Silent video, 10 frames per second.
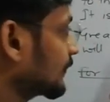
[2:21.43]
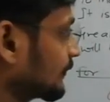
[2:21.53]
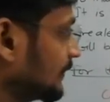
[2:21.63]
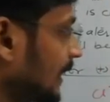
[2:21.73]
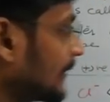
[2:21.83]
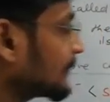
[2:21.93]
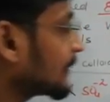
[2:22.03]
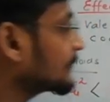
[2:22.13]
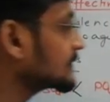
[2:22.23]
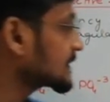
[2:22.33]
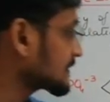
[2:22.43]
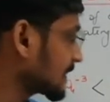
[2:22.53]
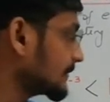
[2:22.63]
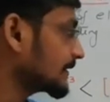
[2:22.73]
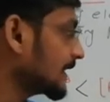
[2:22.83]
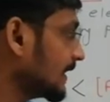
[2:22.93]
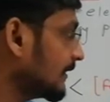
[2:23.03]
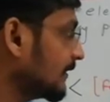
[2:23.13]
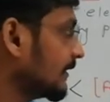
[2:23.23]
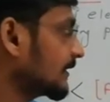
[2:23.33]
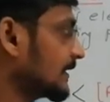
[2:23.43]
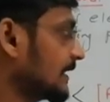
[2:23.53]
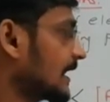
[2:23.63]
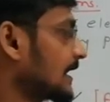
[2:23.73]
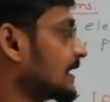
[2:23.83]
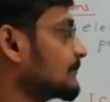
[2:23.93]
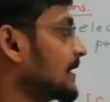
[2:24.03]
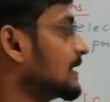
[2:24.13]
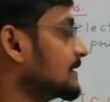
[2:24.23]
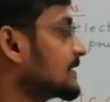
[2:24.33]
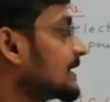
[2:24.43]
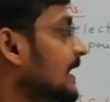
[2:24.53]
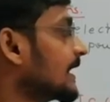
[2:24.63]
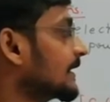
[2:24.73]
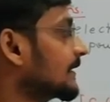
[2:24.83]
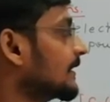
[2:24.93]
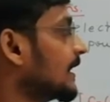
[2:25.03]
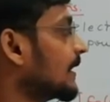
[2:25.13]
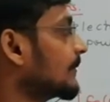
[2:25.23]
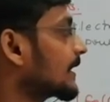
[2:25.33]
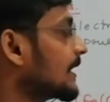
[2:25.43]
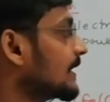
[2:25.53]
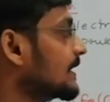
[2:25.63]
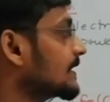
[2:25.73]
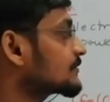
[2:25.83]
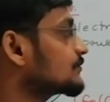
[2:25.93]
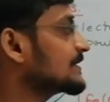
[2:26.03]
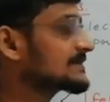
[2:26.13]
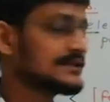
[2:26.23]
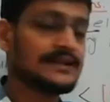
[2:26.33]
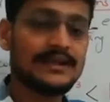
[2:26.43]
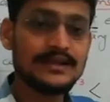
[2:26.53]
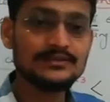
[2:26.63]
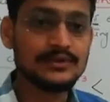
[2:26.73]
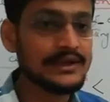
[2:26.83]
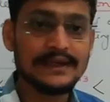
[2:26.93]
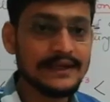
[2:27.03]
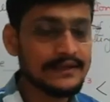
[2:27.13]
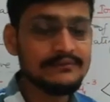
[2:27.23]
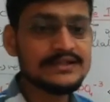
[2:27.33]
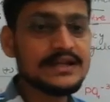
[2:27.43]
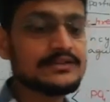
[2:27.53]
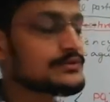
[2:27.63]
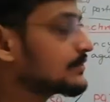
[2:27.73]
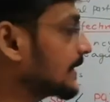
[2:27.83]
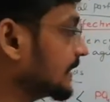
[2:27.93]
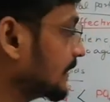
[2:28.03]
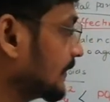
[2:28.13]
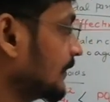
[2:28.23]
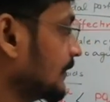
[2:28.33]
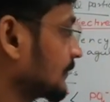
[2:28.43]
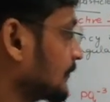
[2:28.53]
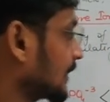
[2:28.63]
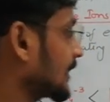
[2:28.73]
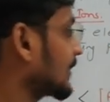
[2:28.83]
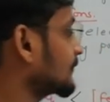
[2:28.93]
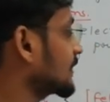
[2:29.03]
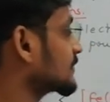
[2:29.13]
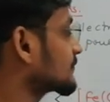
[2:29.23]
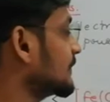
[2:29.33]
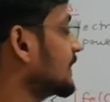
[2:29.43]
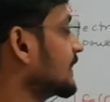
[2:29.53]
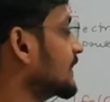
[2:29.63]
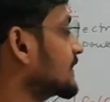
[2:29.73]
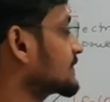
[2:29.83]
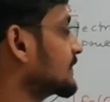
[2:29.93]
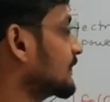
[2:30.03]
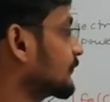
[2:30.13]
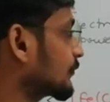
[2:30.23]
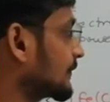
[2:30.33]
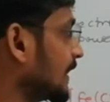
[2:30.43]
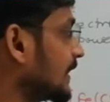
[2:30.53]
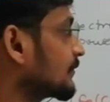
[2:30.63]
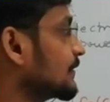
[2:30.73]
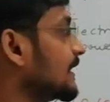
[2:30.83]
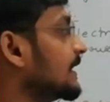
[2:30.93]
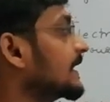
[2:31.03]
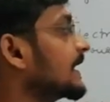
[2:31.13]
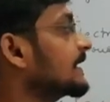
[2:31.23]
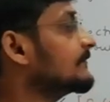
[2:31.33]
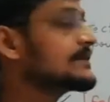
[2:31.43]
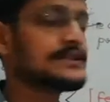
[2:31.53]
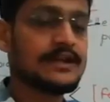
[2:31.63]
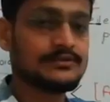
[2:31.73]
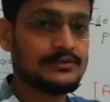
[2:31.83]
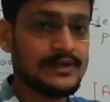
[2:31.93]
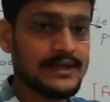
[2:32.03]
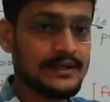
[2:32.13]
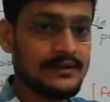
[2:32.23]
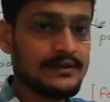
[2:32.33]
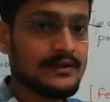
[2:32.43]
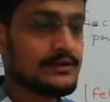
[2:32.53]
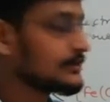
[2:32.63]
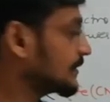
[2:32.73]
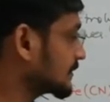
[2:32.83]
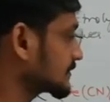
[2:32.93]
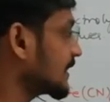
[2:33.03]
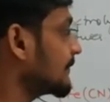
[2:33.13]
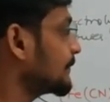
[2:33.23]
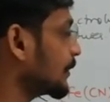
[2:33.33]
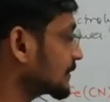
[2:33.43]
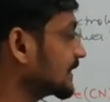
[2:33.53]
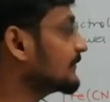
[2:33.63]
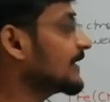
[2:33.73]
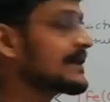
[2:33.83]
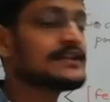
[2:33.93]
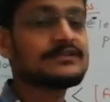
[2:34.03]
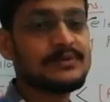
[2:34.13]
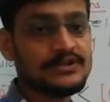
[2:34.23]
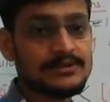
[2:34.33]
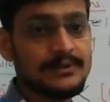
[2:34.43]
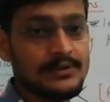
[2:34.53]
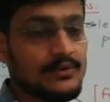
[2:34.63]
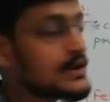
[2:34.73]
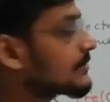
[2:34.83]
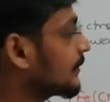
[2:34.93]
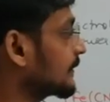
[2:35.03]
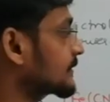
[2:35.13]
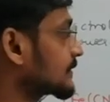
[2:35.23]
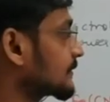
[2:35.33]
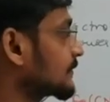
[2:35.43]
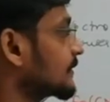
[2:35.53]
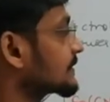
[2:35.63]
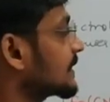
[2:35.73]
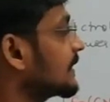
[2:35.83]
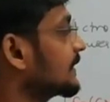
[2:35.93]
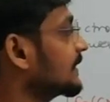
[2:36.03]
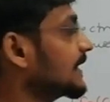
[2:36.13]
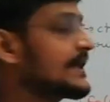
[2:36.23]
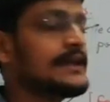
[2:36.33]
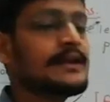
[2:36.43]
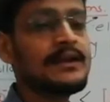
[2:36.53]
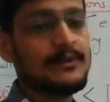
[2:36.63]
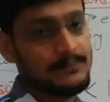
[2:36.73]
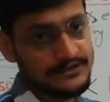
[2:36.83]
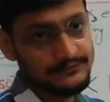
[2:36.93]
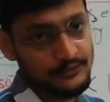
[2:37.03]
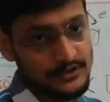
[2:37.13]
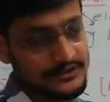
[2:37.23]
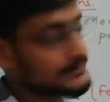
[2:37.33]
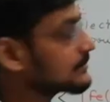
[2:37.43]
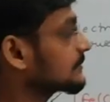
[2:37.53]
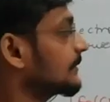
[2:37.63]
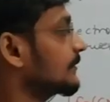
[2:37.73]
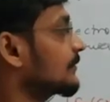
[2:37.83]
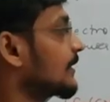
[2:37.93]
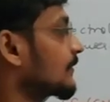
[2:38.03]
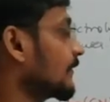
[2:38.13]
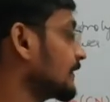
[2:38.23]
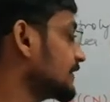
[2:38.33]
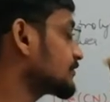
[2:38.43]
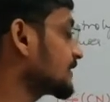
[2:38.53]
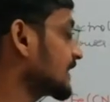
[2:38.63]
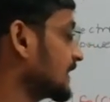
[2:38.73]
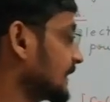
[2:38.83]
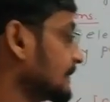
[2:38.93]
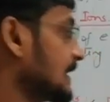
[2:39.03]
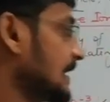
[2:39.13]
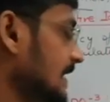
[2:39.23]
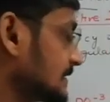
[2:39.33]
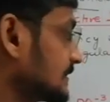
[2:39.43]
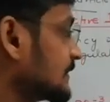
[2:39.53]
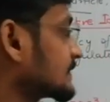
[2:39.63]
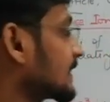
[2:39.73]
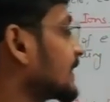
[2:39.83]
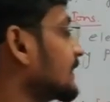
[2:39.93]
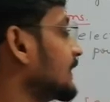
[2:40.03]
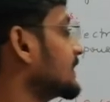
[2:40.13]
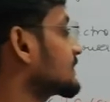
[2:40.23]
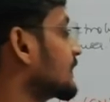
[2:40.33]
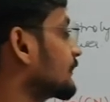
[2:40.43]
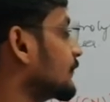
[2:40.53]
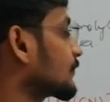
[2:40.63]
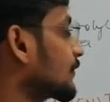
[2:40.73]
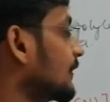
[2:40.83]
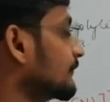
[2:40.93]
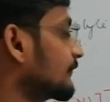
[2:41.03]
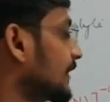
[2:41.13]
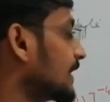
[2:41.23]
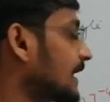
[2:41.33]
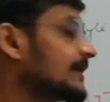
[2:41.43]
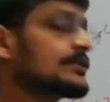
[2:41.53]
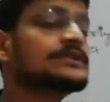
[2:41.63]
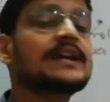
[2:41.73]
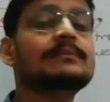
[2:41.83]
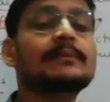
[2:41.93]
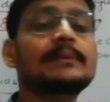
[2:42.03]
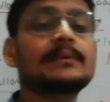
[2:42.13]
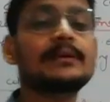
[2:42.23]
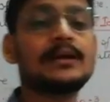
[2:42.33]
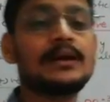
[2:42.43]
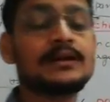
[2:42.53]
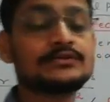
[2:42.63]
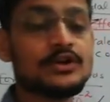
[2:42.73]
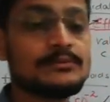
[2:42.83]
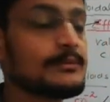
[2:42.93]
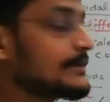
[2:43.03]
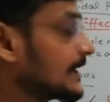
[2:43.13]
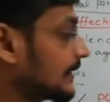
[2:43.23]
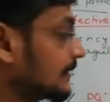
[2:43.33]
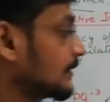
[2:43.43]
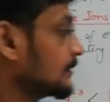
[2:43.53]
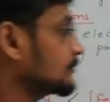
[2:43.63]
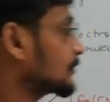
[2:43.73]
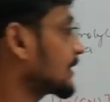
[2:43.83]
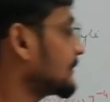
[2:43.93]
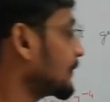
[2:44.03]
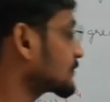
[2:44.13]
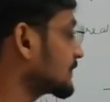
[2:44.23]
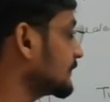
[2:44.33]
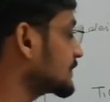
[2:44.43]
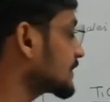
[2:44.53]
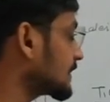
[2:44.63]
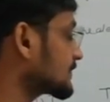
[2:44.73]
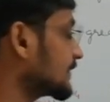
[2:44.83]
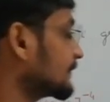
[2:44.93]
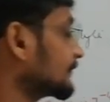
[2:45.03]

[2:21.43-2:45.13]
यहाँ पर हमने जैसा कि बताया कि अगर मान लीजिए क्या है हमारा ए एस टू एस थ्री है जो कि निगेटिवली चार्ज को लाइड है तो अगर हमने इसमें टी आई सी एल फोर मिलाया तो ये निगेटिवली चार्ज को लाइड है तो इसका पॉजिटिव आयन रिस्पॉन्सिबल होगा कॉगुलेशन तो इसका टी आई प्लस फोर रिस्पॉन्सिबल होगा कॉगुलेशन के लिए इसी तरह से अगर टी आई सी एल फोर को हम फेरिक हाइड्रोक्साइड में सॉल्व में मिलाएं जो कि पॉजिटिवली चार्ज है